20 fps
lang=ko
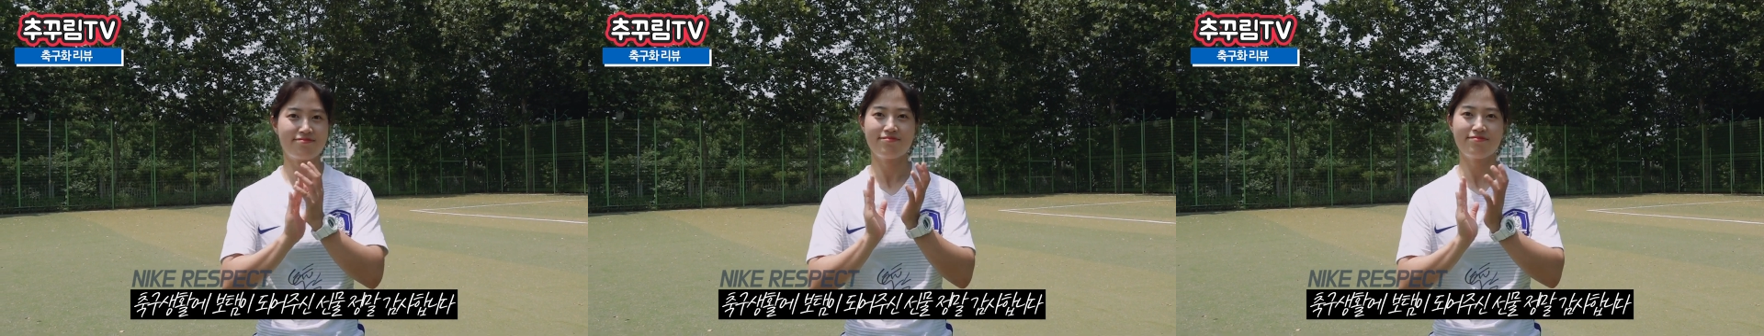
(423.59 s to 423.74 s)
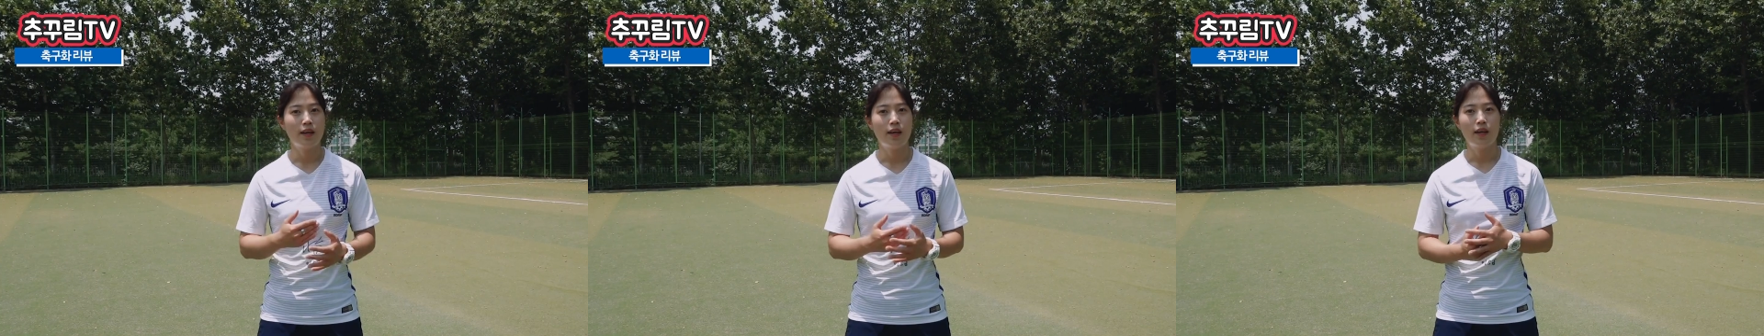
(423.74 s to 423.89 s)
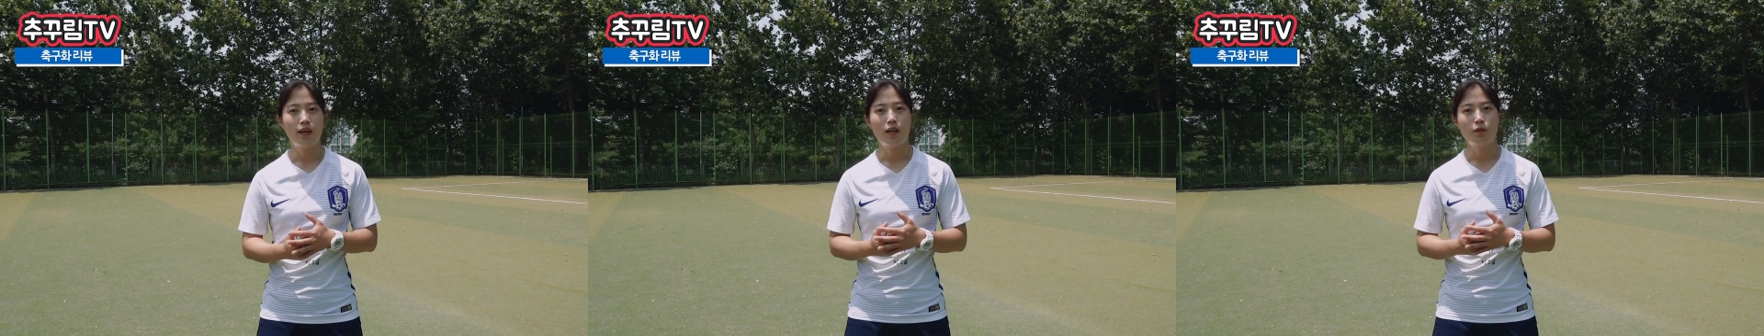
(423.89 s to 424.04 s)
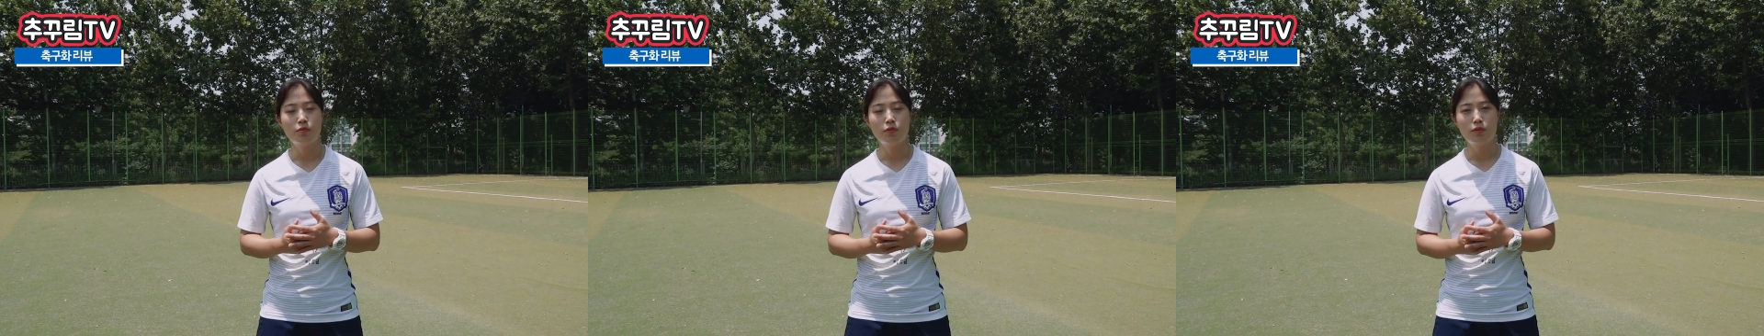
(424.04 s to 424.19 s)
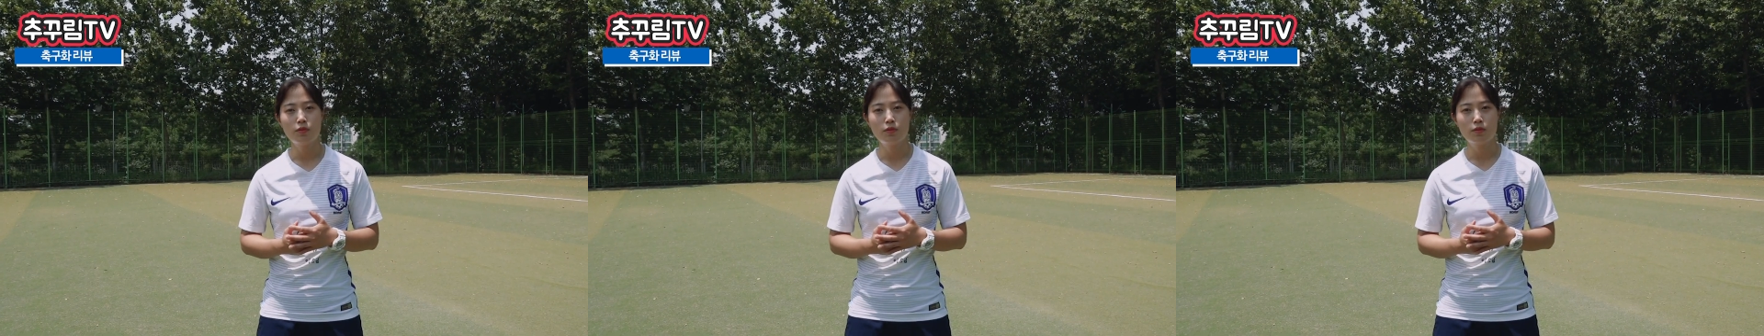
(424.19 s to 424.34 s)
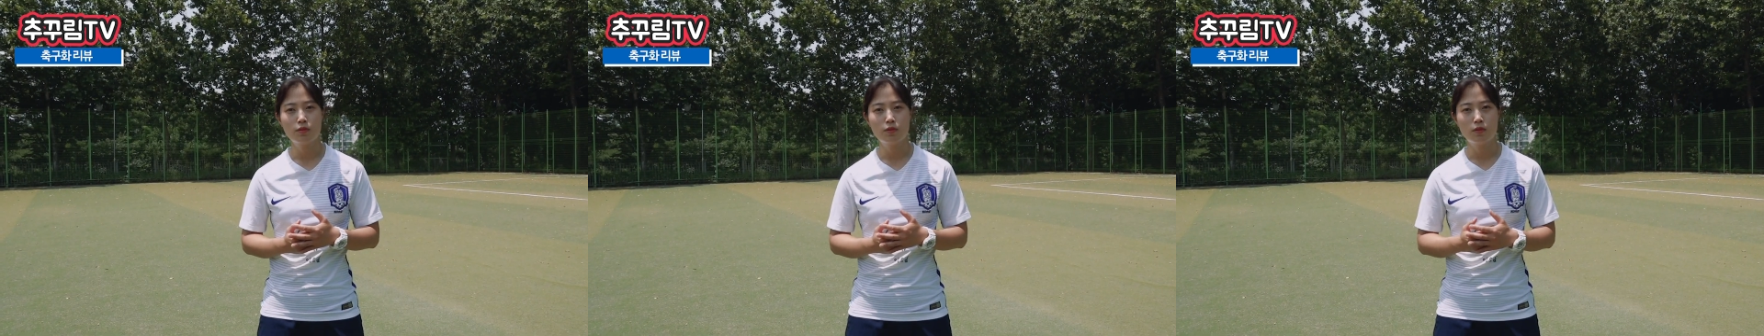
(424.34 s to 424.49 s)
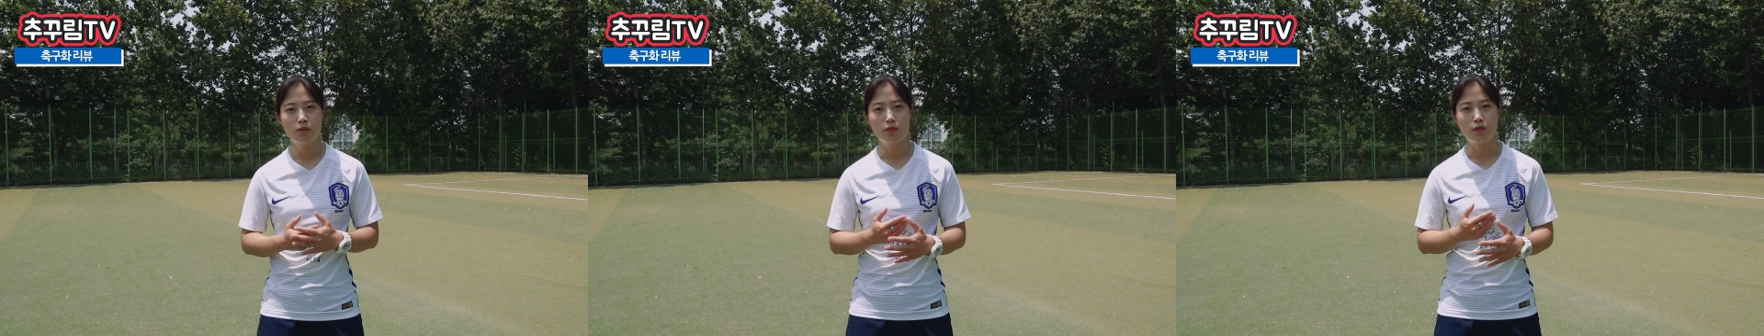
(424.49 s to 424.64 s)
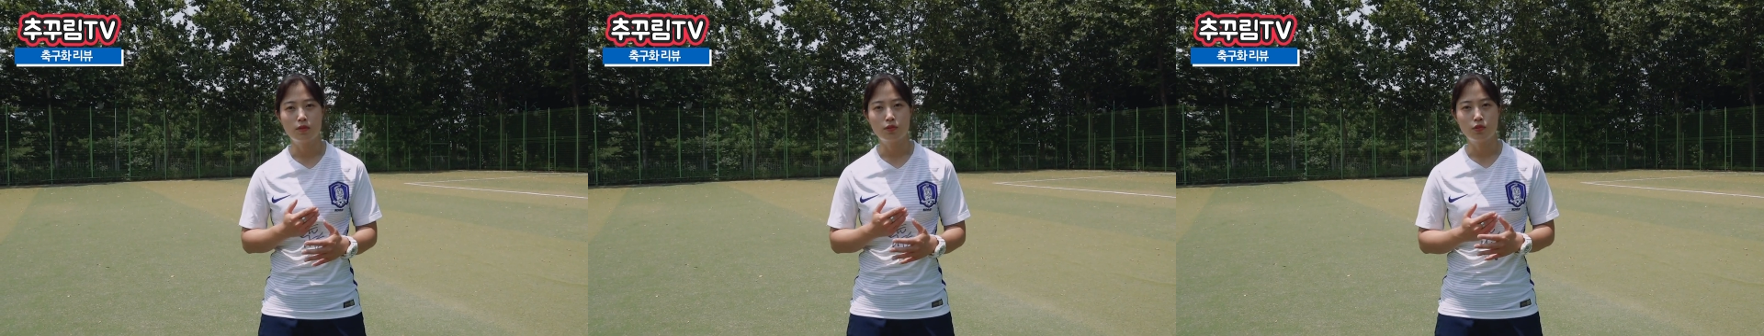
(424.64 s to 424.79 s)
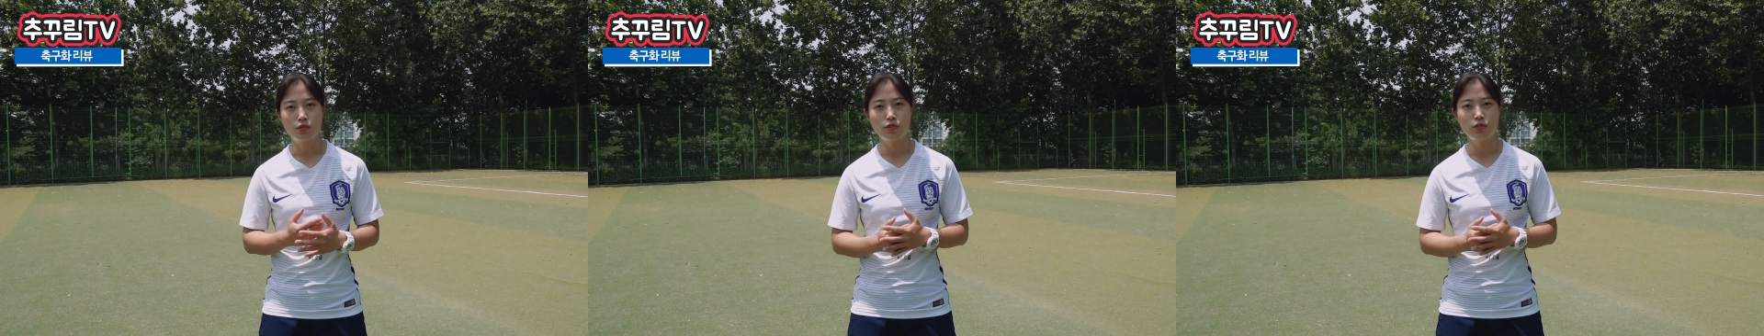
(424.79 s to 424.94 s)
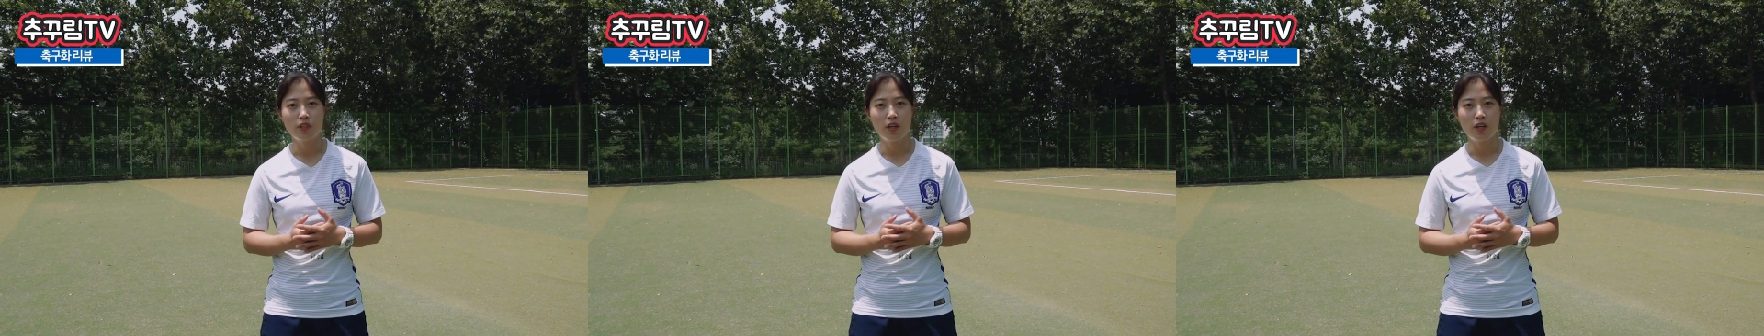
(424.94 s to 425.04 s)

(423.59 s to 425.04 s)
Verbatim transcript: 네, 앞으로도 축구